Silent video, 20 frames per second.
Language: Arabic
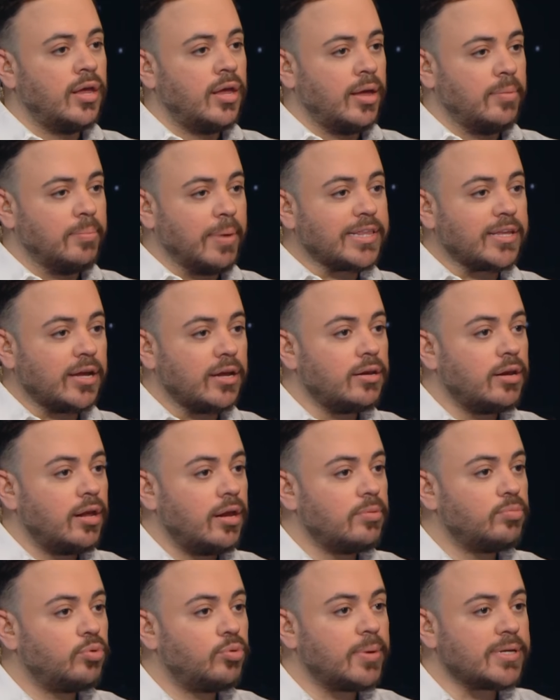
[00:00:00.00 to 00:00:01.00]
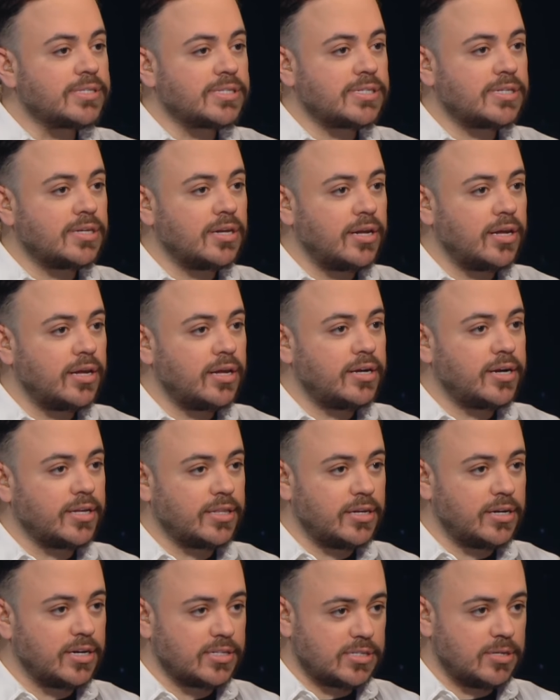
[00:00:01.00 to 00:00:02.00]
مثل الممثله
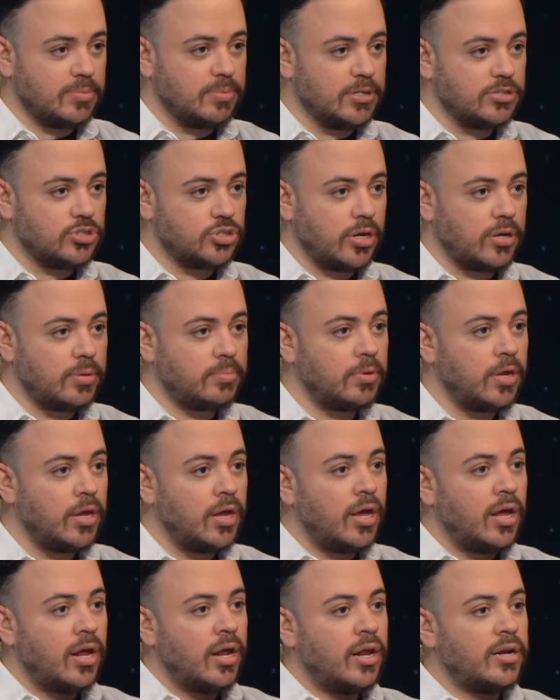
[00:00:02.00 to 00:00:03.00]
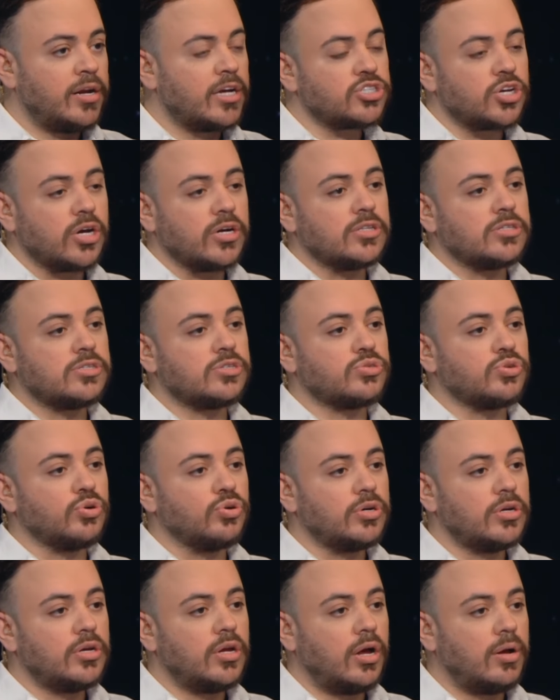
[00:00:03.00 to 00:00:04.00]
نادين نسيب النجام نشرت
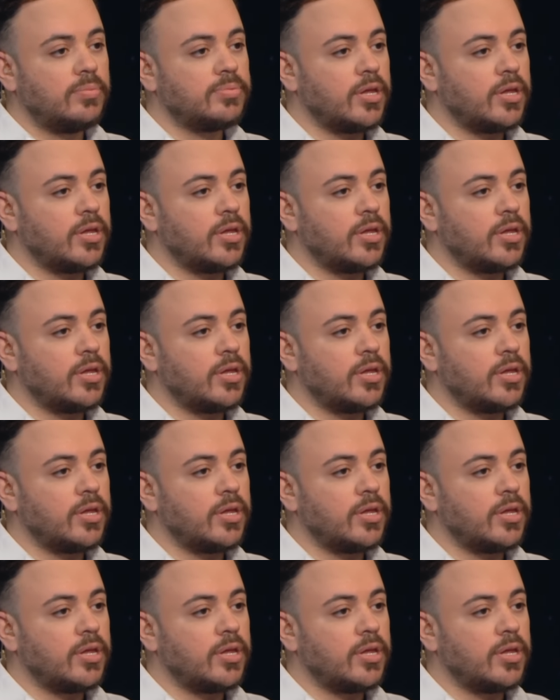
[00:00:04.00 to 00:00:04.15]
ستوري عم